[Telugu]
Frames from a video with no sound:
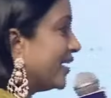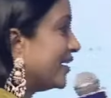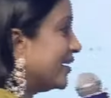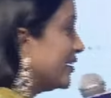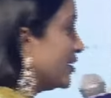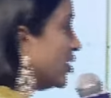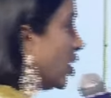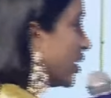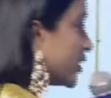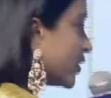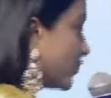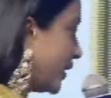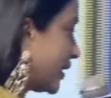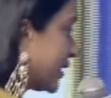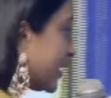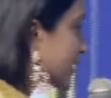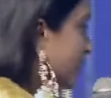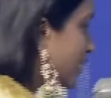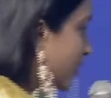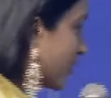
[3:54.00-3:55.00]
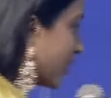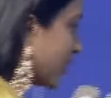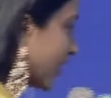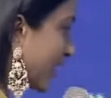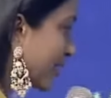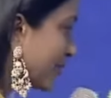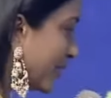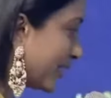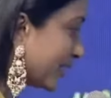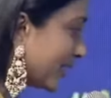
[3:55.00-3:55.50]
అండ్ డాక్టర్ వెంకటేశ్వరరావు
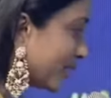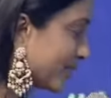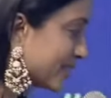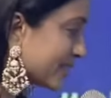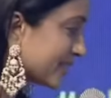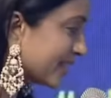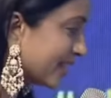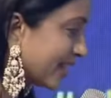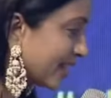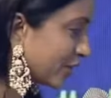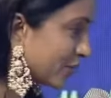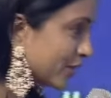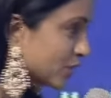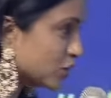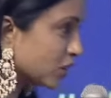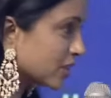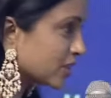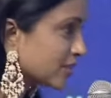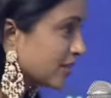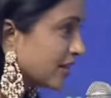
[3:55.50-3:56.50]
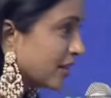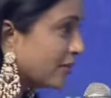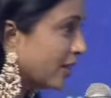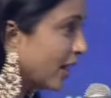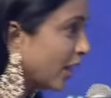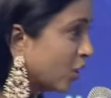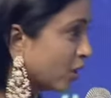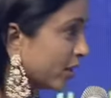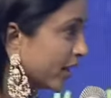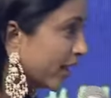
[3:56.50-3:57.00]
గారిని మాట్లాడవలసిందిగా రిక్వెస్ట్ చేస్తున్నాం
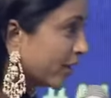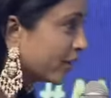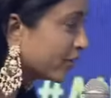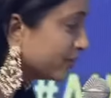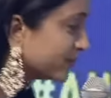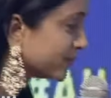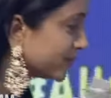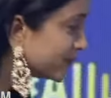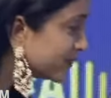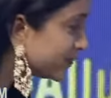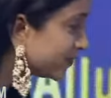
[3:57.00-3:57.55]
అల్లుడు గారు